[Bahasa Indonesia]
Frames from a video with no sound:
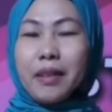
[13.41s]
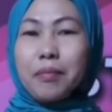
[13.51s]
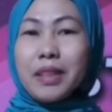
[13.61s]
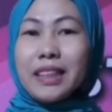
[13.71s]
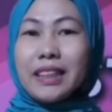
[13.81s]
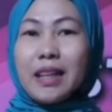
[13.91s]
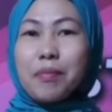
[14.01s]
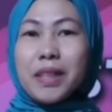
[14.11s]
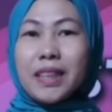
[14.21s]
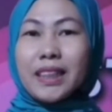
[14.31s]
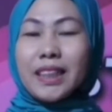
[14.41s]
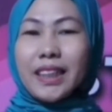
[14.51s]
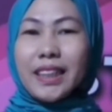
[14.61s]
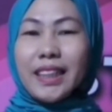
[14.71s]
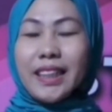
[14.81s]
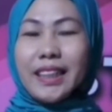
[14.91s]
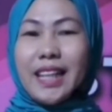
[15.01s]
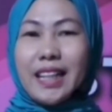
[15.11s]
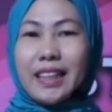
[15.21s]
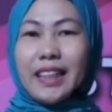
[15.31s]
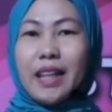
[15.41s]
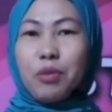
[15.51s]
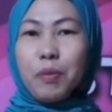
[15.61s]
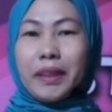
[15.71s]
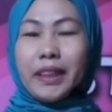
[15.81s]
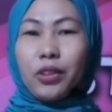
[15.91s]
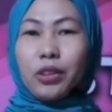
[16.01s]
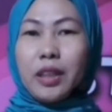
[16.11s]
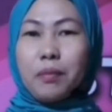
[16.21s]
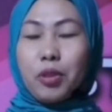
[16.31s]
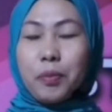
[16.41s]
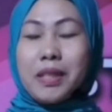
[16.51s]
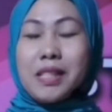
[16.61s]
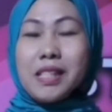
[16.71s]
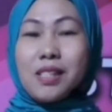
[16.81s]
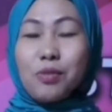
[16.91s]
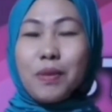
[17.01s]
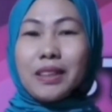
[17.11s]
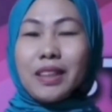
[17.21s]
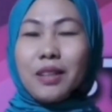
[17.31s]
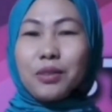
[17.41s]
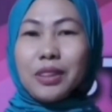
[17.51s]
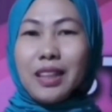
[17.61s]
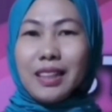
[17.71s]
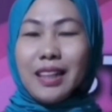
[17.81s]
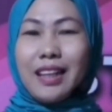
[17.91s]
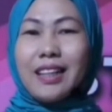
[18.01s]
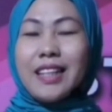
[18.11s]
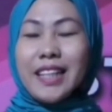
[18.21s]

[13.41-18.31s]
berita-berita terkini dari Kabupaten Kota Provinsi Sumatera Utara